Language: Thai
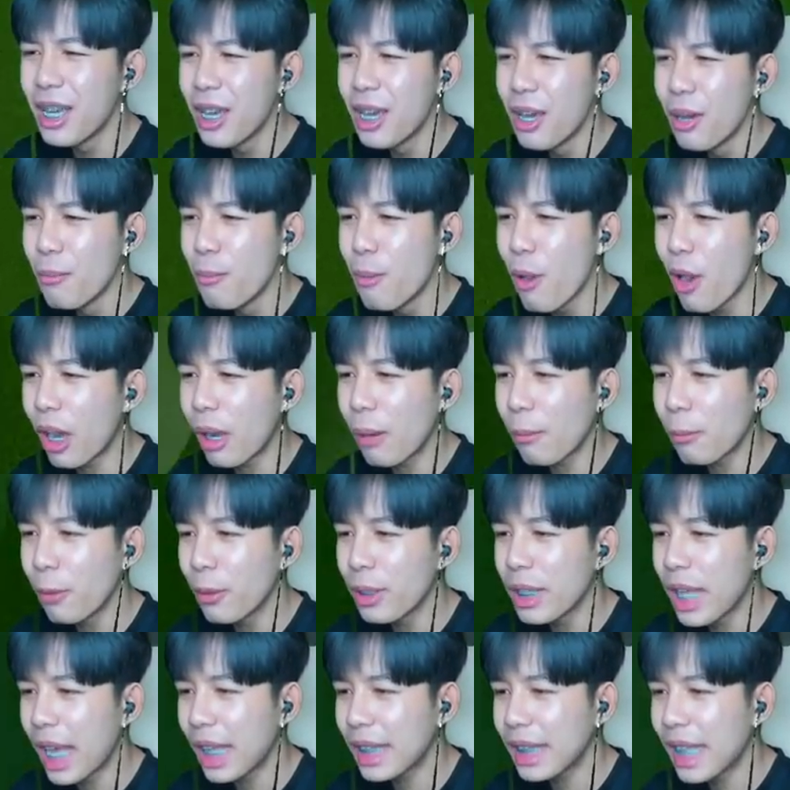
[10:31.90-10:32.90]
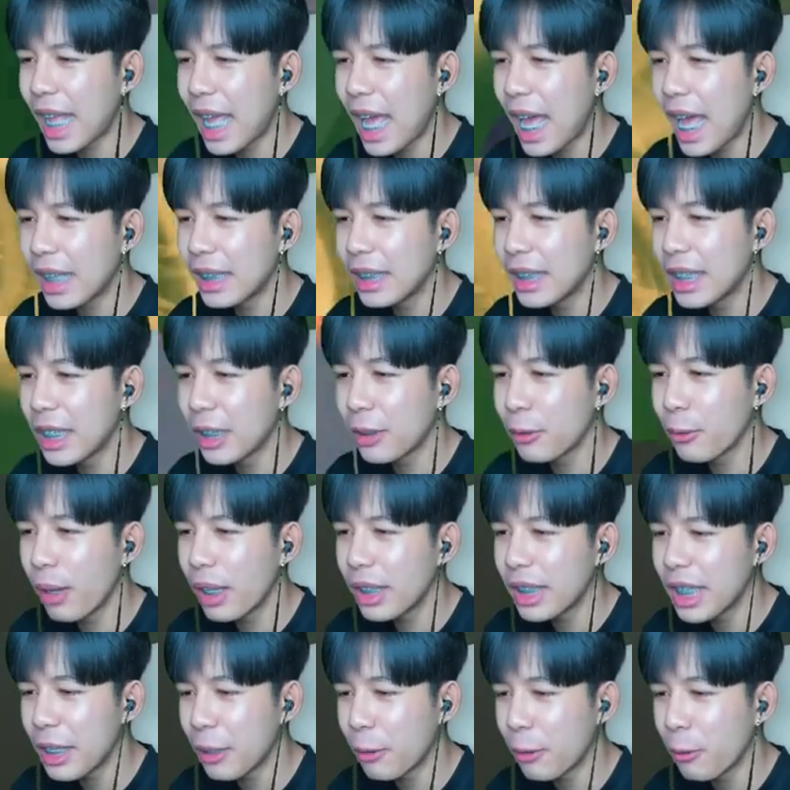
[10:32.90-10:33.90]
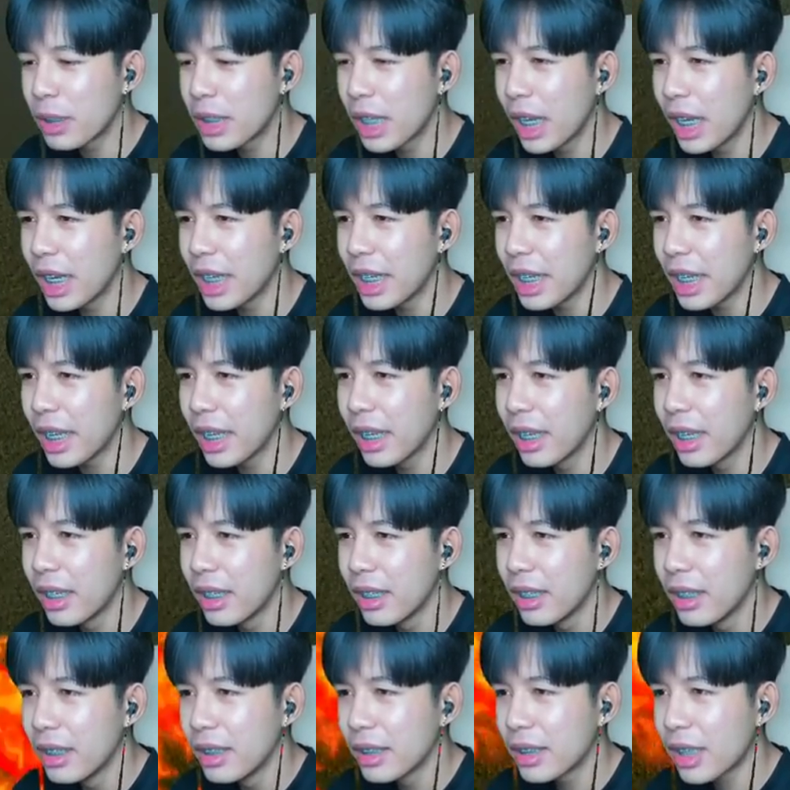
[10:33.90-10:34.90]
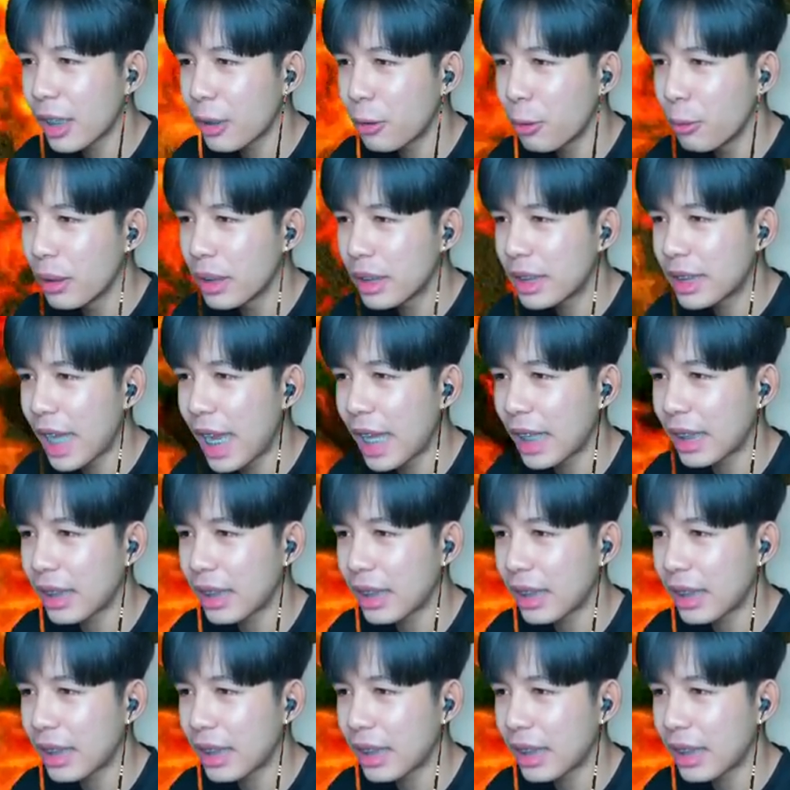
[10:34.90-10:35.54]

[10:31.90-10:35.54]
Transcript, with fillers: บวกกับกูยั้งนาน รีตัวหนีกูเฉย สถุนจัด